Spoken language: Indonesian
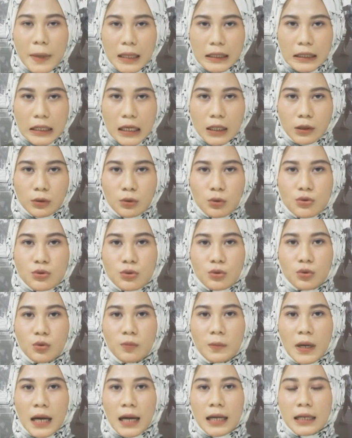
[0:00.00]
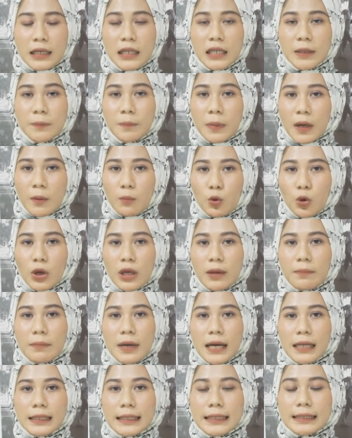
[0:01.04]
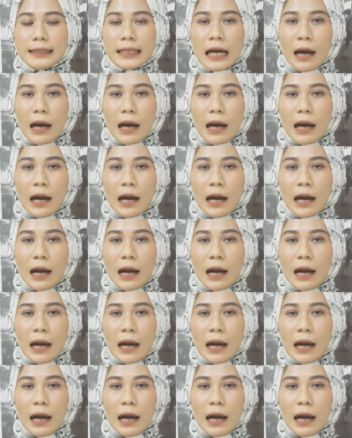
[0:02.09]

400 rumah di permukiman